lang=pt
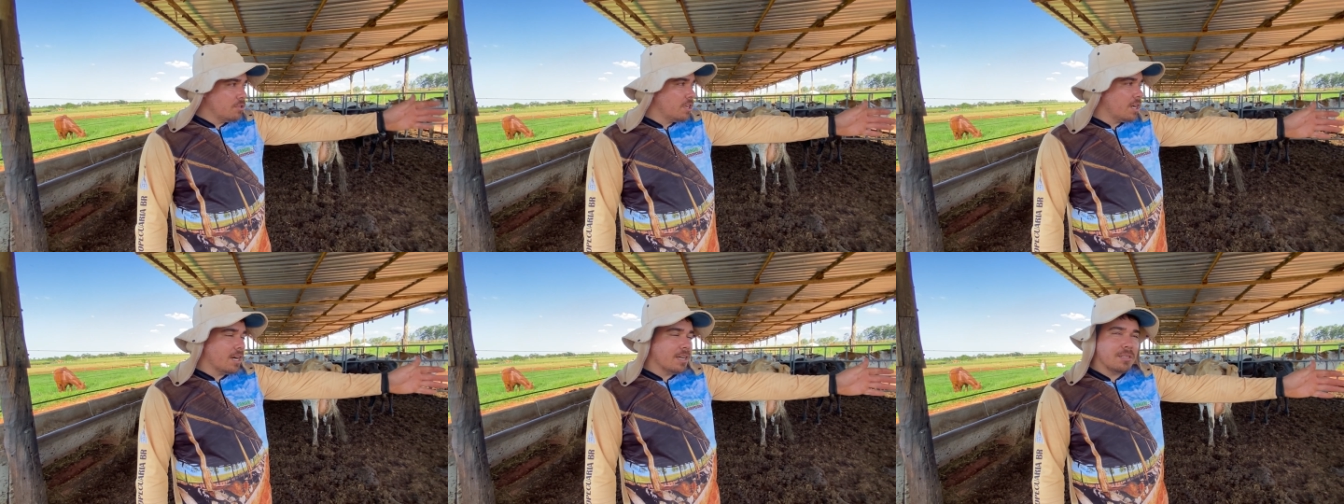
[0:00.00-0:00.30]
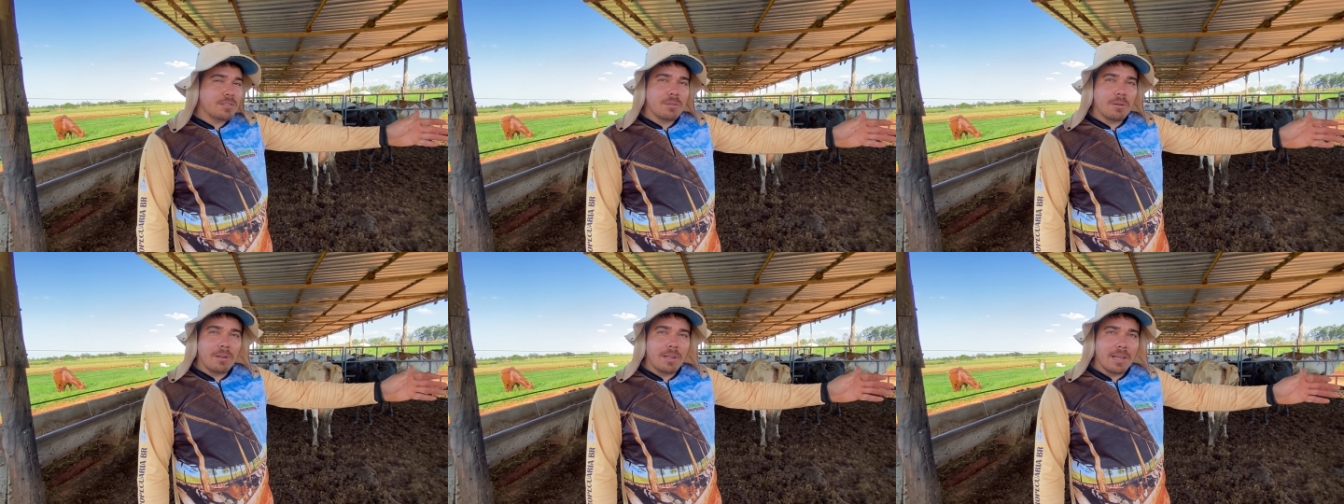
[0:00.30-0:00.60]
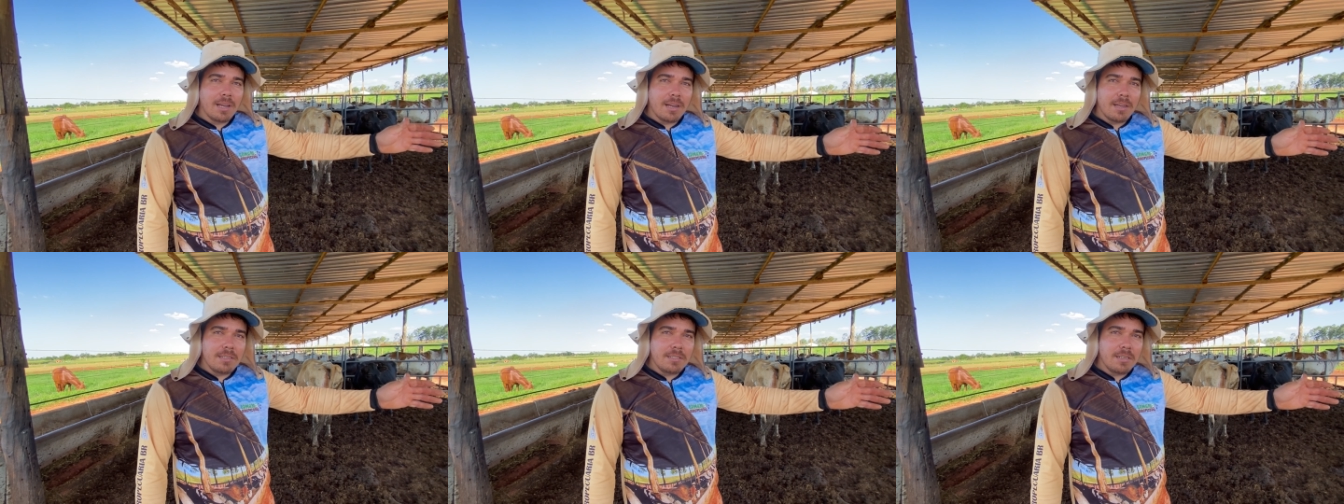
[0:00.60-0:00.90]

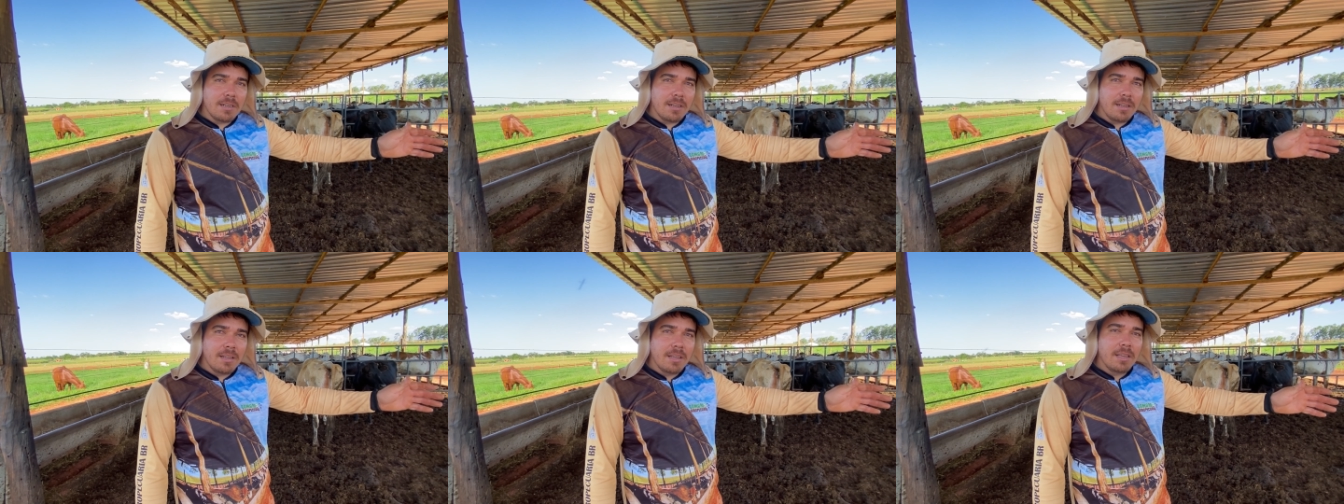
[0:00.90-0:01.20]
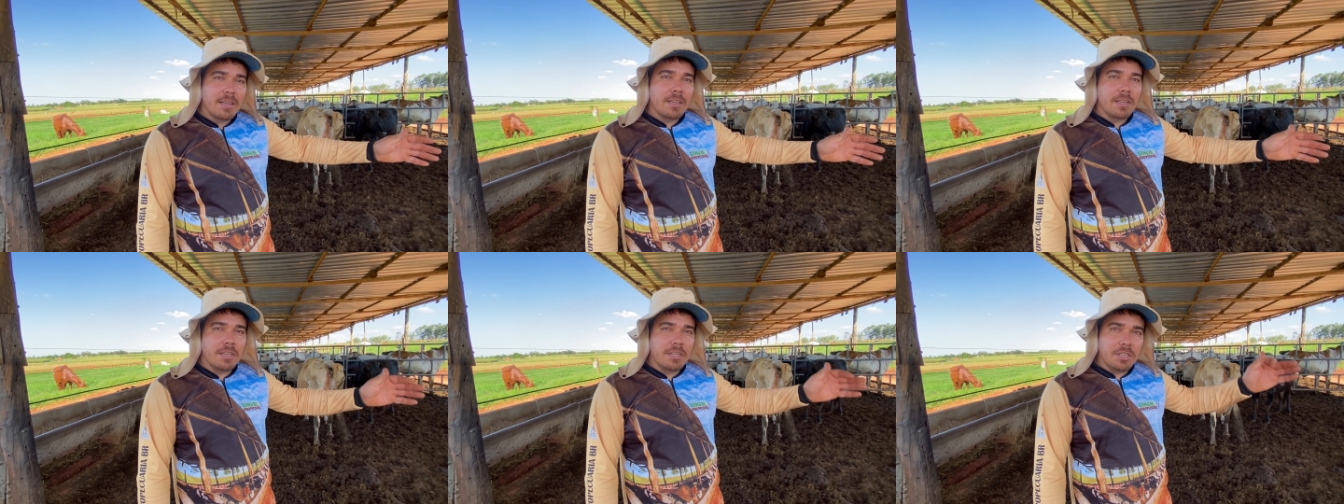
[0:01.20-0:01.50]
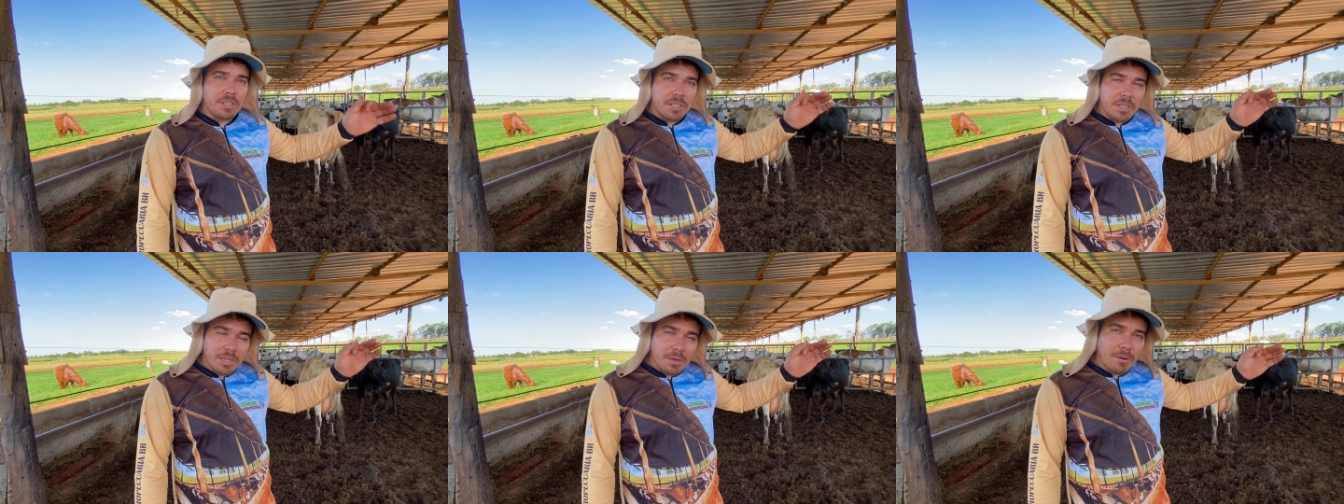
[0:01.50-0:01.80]
Jarsolândia,
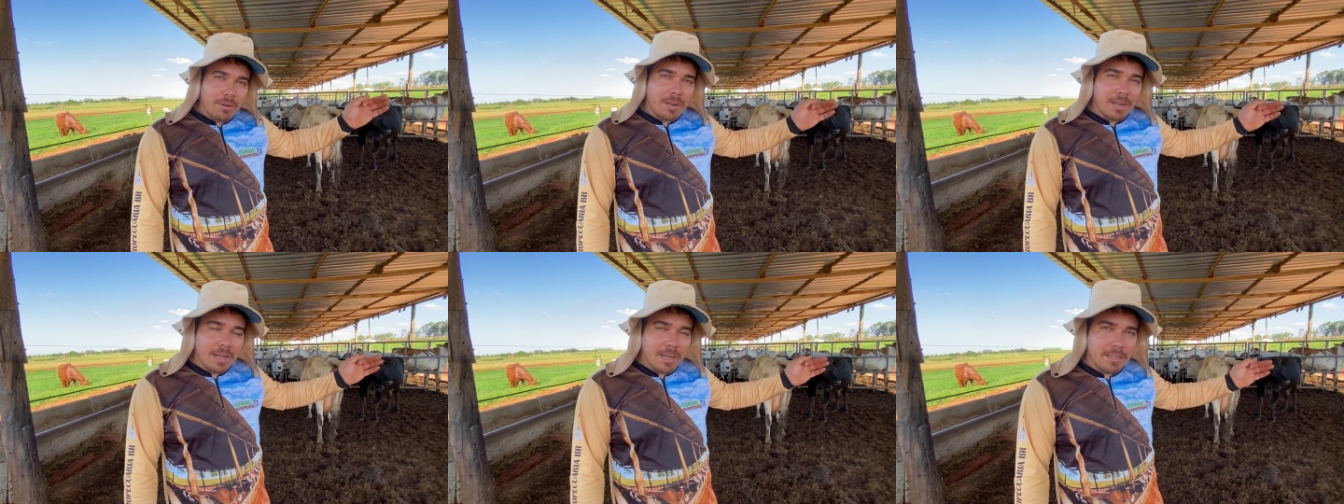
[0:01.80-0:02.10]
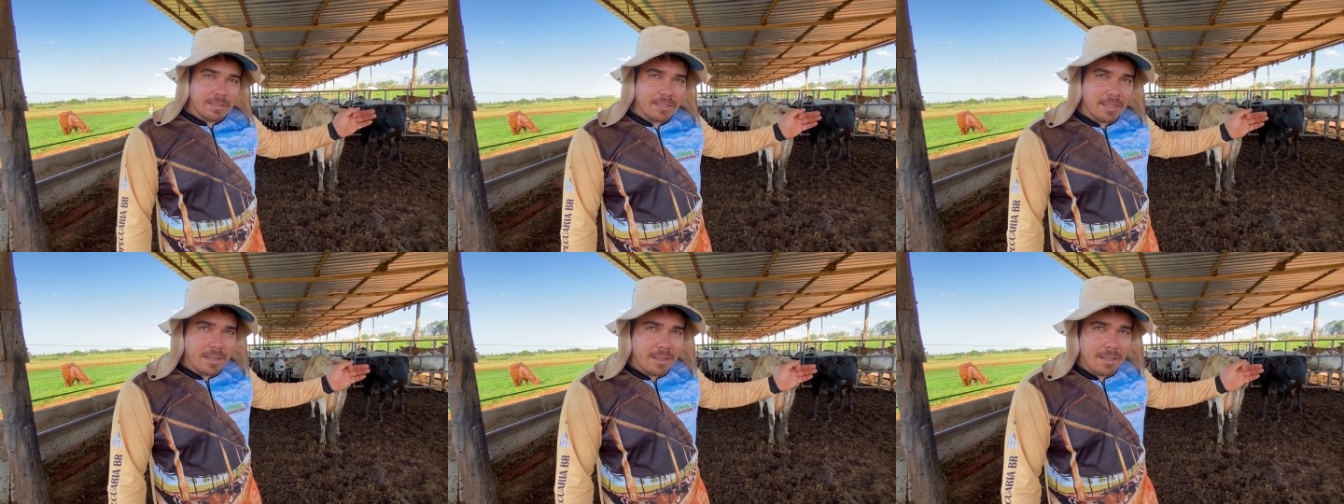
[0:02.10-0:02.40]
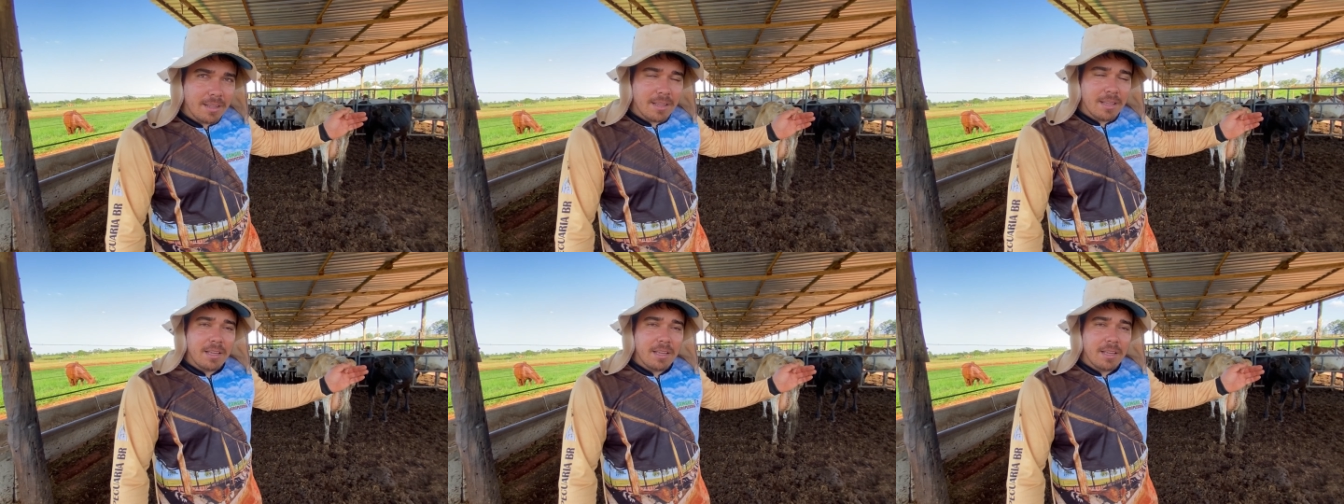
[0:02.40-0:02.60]
Girolanda,